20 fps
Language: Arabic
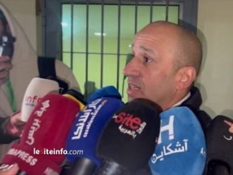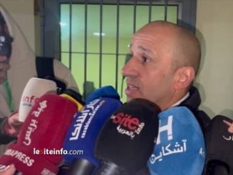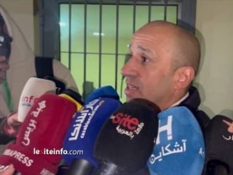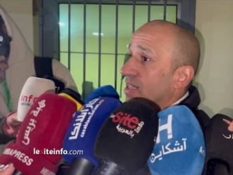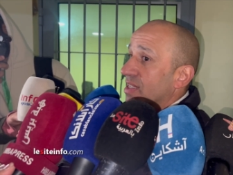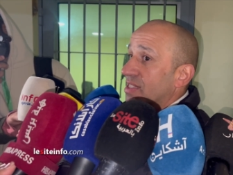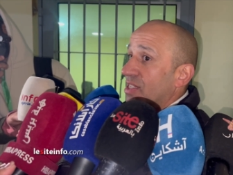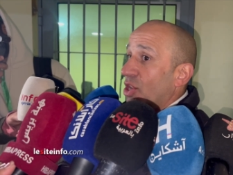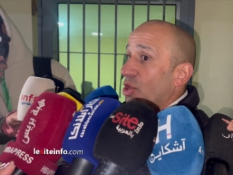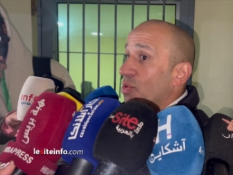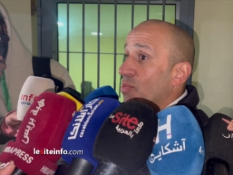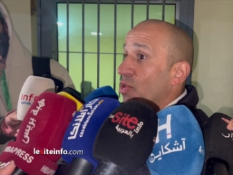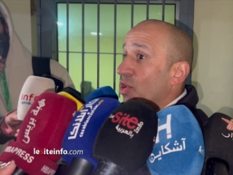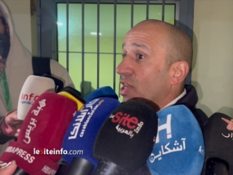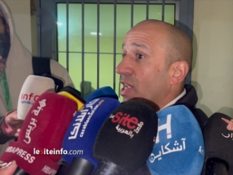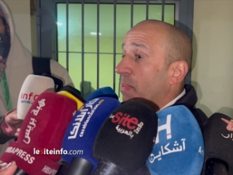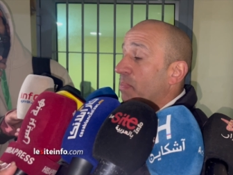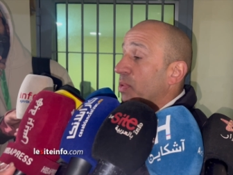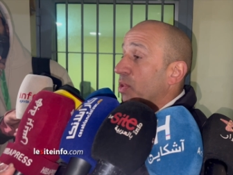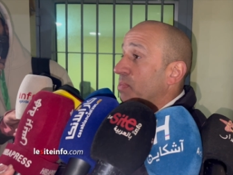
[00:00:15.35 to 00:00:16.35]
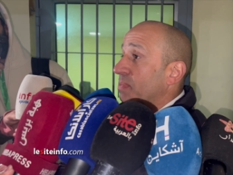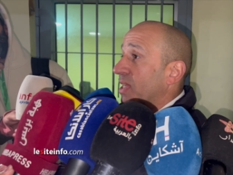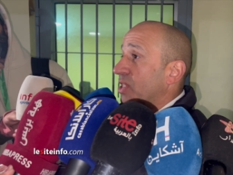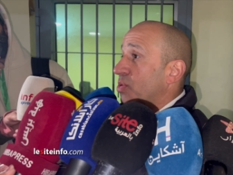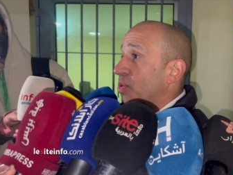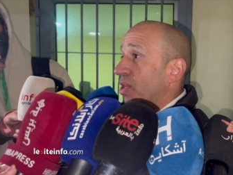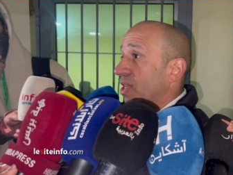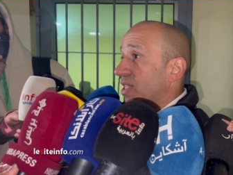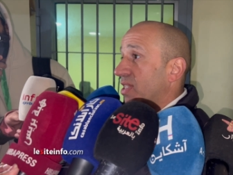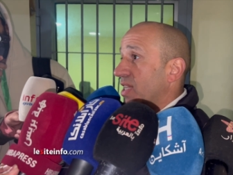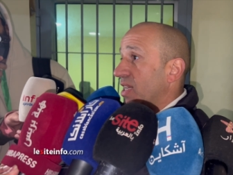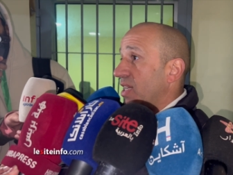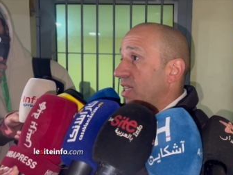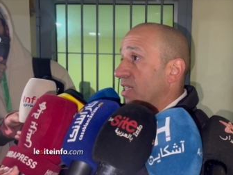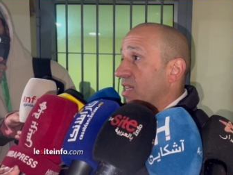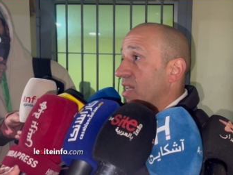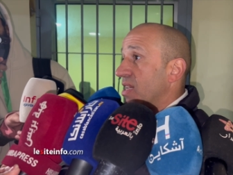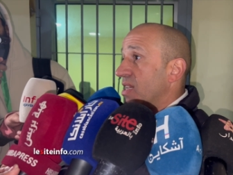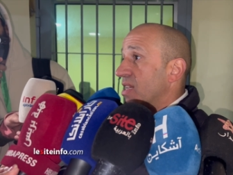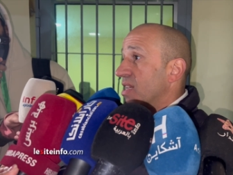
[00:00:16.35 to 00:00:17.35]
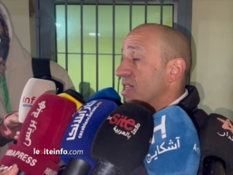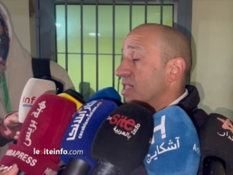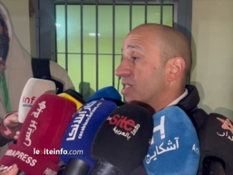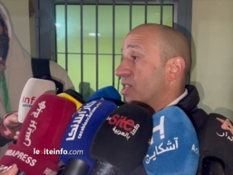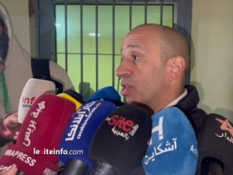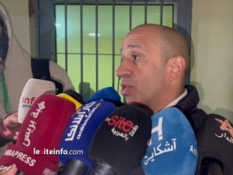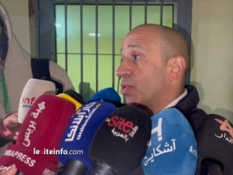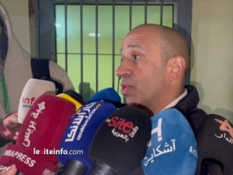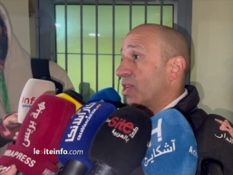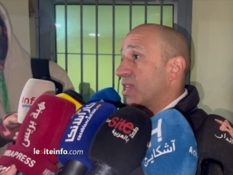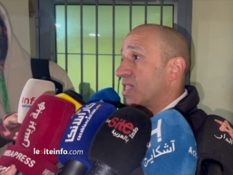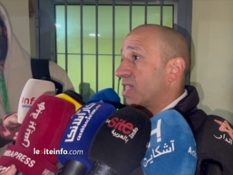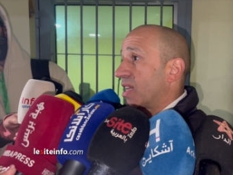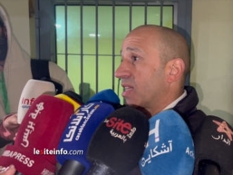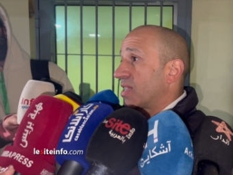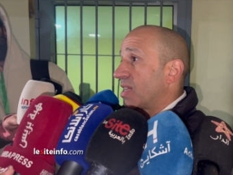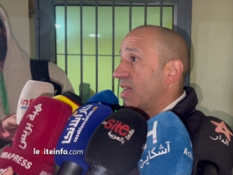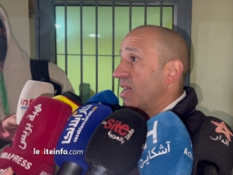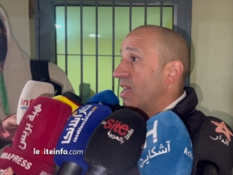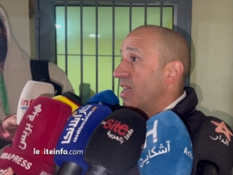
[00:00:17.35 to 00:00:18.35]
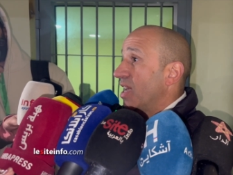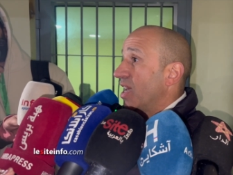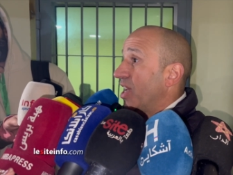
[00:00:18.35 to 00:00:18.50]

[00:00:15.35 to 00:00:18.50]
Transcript: سا نو مونك ان بو دو ماتوريتي حنا سي سور اي سيرتان